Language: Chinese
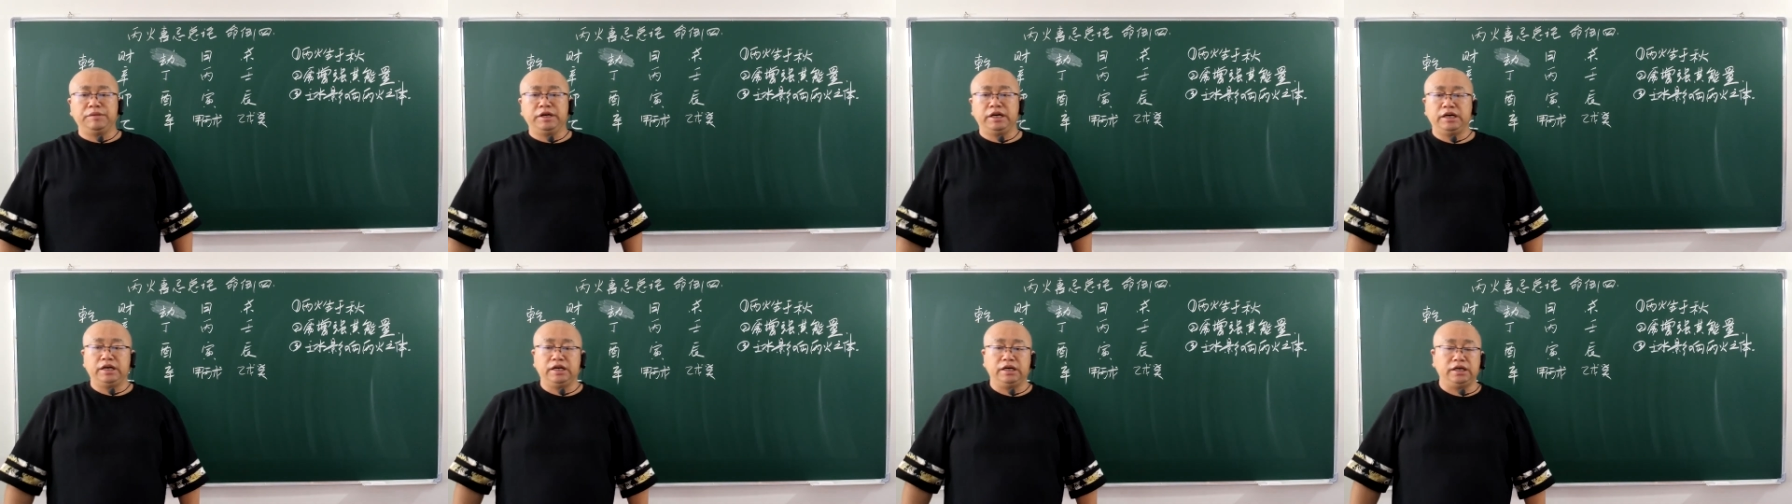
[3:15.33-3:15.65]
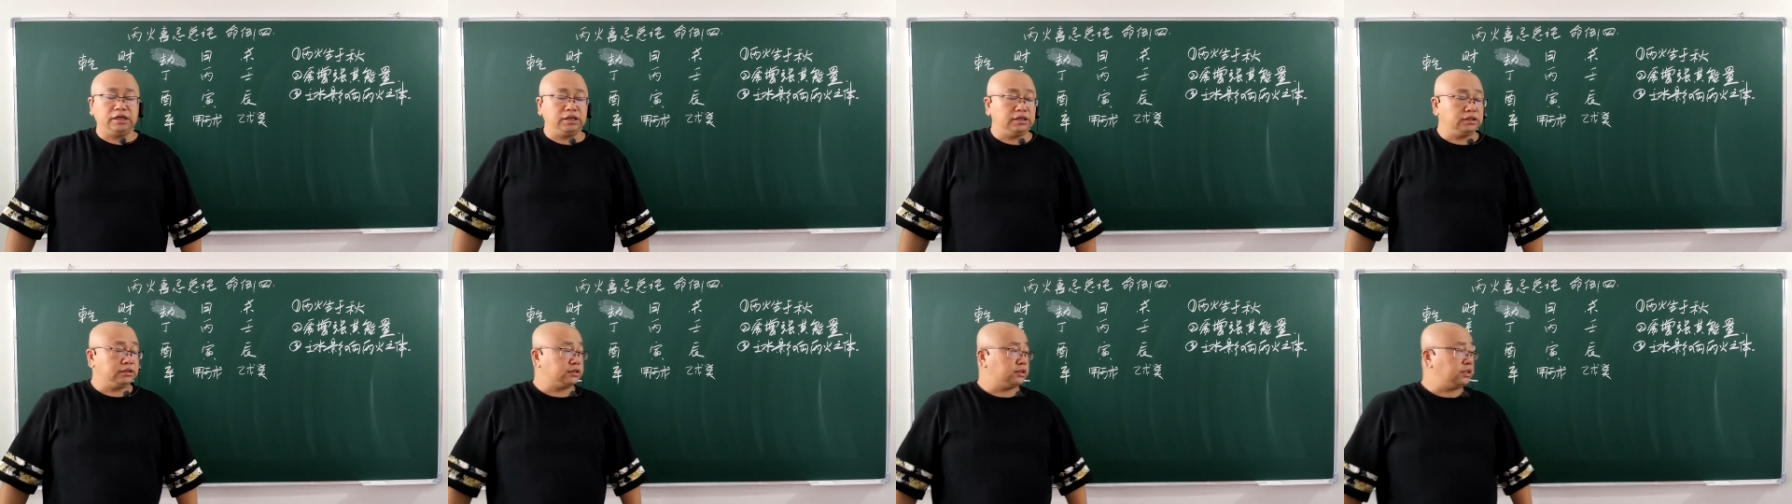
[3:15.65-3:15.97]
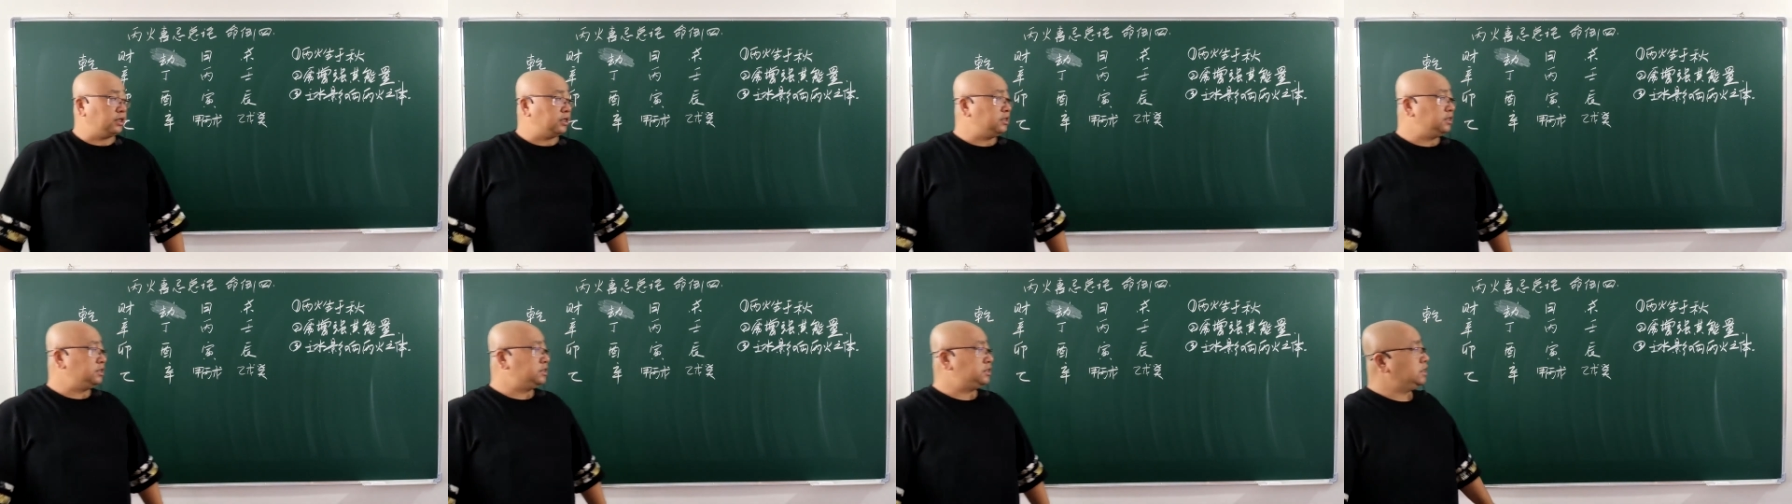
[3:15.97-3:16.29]
真正
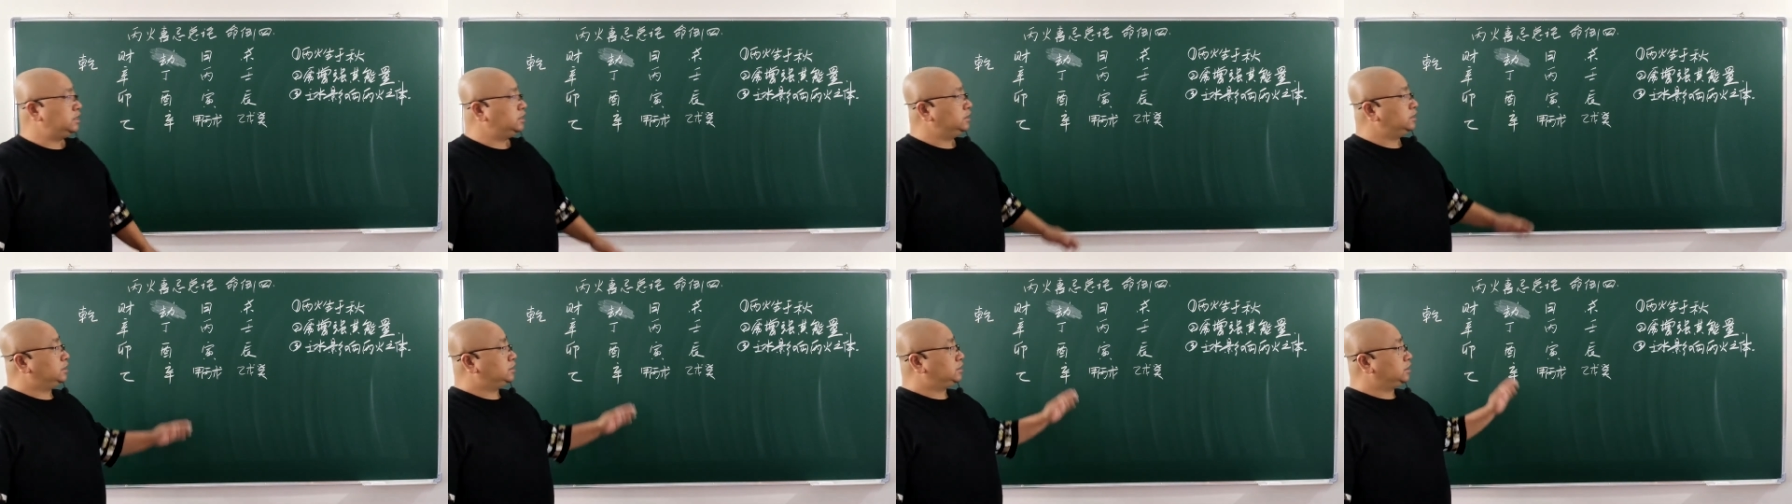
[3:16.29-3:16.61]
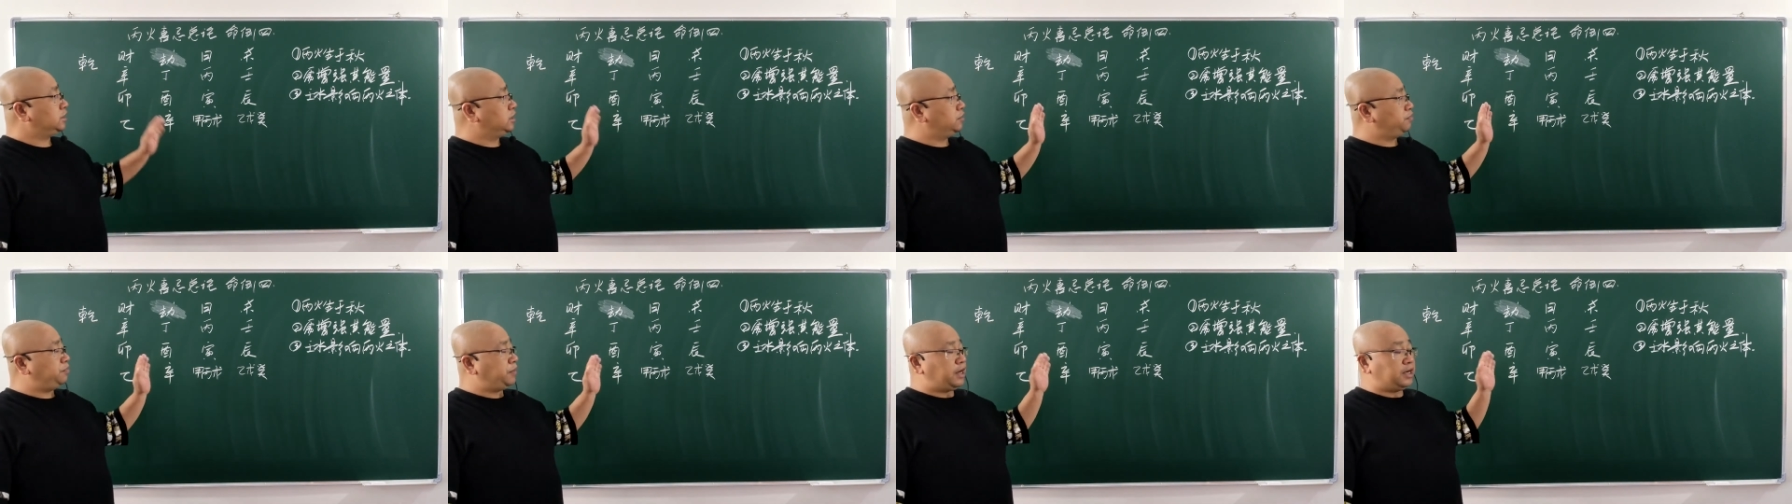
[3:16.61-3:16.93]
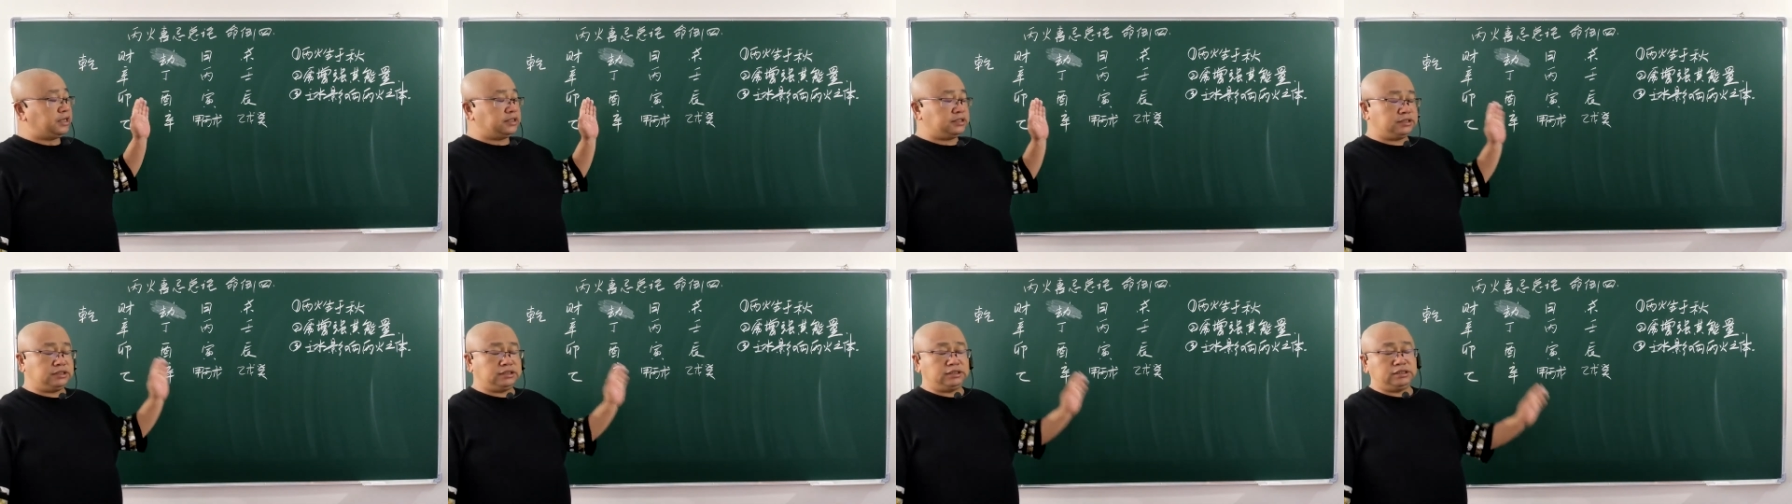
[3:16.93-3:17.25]
的这个八字
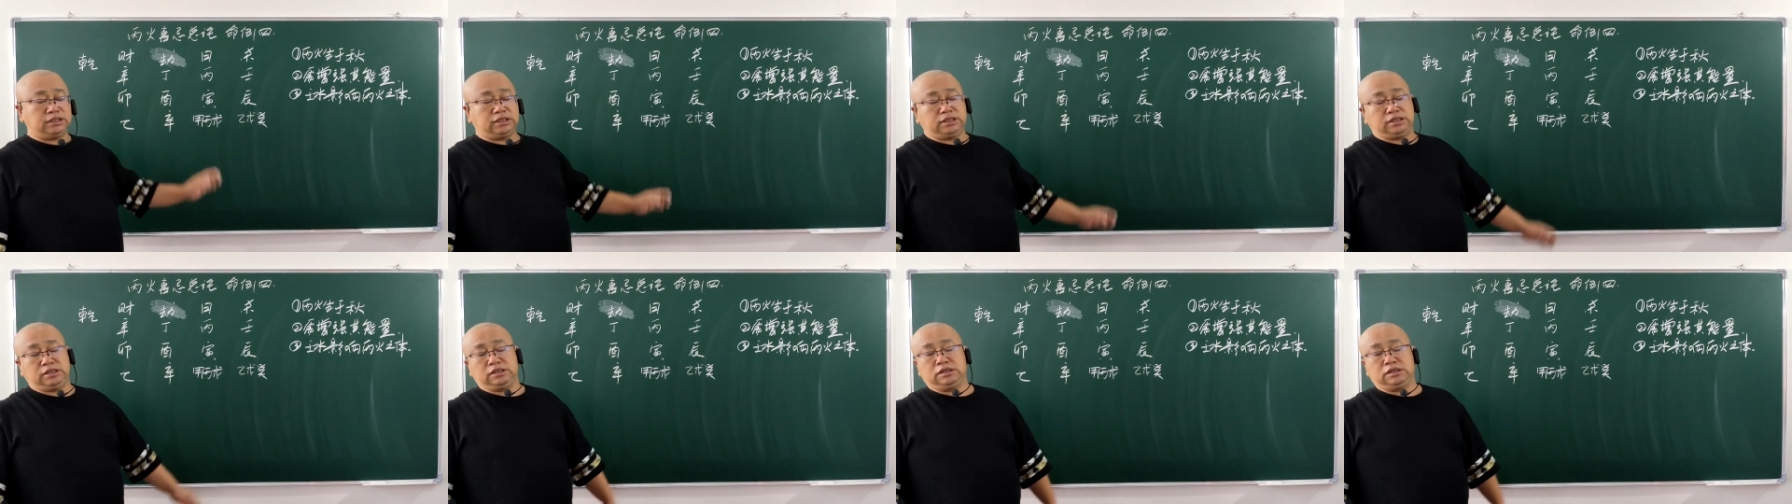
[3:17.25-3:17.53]
的核